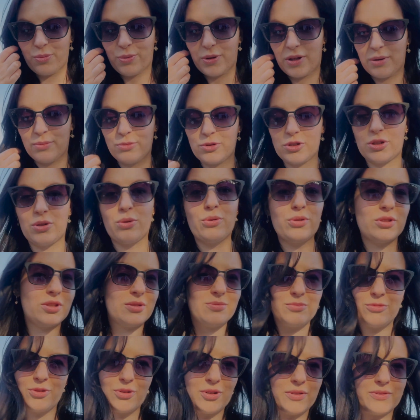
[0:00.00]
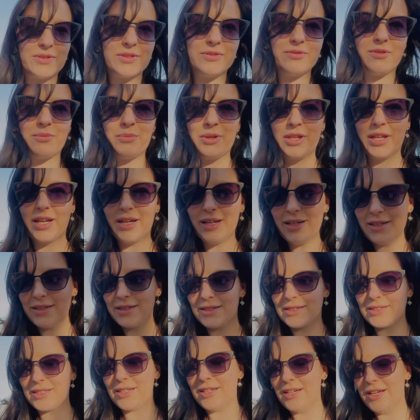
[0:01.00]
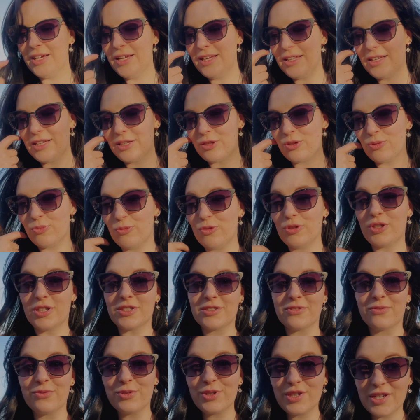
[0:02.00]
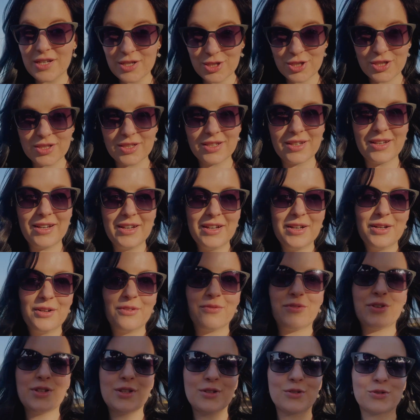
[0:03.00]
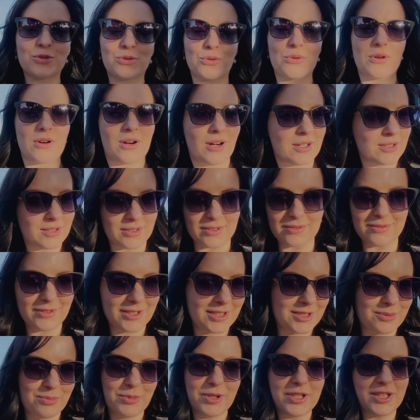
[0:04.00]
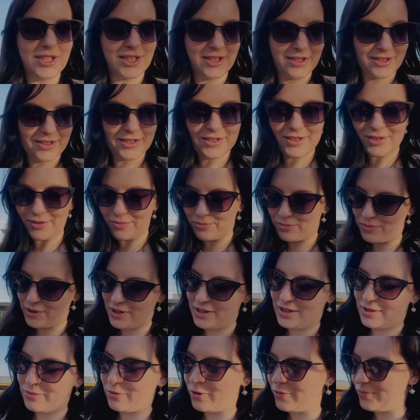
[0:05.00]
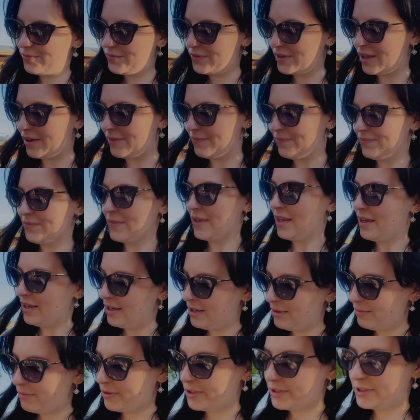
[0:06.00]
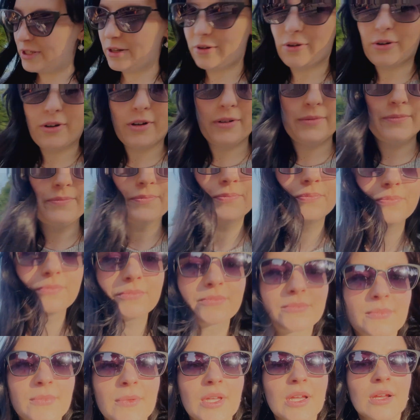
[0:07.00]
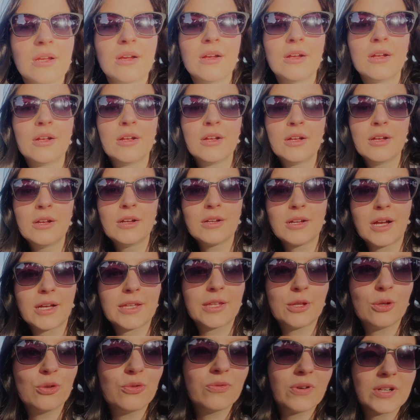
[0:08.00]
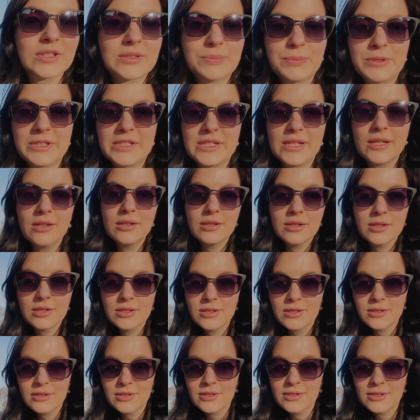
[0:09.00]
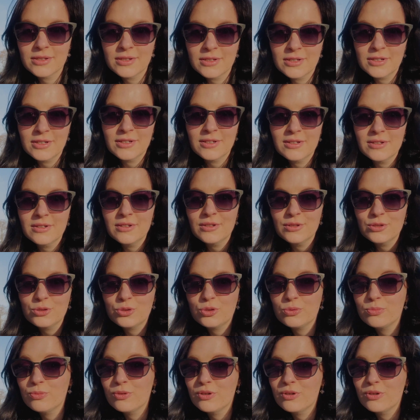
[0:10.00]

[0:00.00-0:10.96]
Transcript: потому что очень много всего меняется. Я думаю, даже внешне видно, что я как-то изменилась. Поэтому, да. Марселек, какие у вас мысли? Чему